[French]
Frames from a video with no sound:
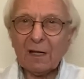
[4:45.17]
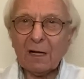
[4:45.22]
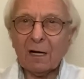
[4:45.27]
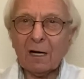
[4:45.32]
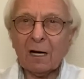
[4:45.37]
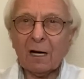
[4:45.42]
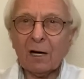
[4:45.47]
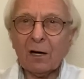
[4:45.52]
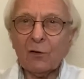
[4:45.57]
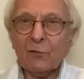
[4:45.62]

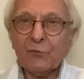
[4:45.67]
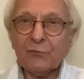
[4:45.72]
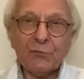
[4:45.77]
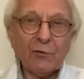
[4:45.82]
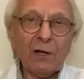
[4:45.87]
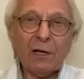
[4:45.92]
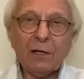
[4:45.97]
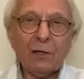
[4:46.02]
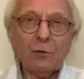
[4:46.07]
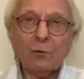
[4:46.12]
a
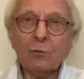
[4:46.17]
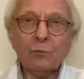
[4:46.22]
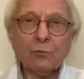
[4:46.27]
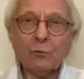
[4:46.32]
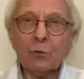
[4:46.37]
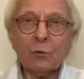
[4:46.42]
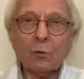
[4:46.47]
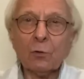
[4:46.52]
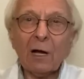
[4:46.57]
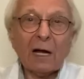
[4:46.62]
fait
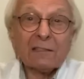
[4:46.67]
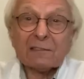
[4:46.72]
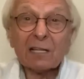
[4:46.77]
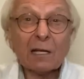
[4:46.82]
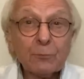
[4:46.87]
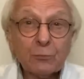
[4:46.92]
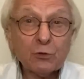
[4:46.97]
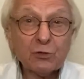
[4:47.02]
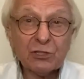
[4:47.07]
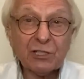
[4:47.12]
une, a
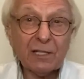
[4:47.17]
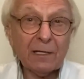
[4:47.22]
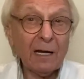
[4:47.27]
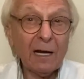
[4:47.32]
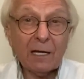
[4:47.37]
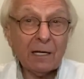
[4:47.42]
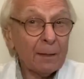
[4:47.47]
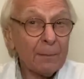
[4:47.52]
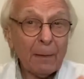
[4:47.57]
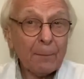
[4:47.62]
trébuché.
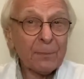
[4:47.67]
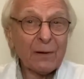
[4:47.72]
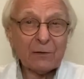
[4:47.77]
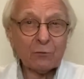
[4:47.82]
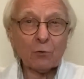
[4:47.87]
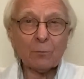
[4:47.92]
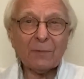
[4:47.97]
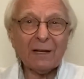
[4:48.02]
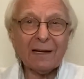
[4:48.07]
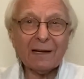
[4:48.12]
Elle n'est même pas
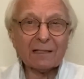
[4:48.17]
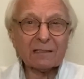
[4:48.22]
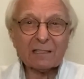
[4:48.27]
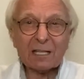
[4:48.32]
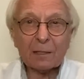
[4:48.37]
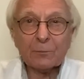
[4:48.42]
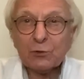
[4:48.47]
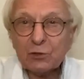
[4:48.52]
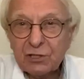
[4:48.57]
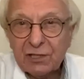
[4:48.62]
tombée, elle a
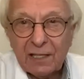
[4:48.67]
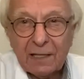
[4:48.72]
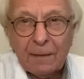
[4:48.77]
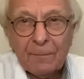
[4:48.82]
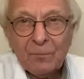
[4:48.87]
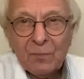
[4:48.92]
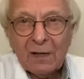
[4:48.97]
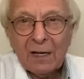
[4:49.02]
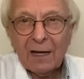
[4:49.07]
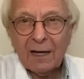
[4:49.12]
trébuché.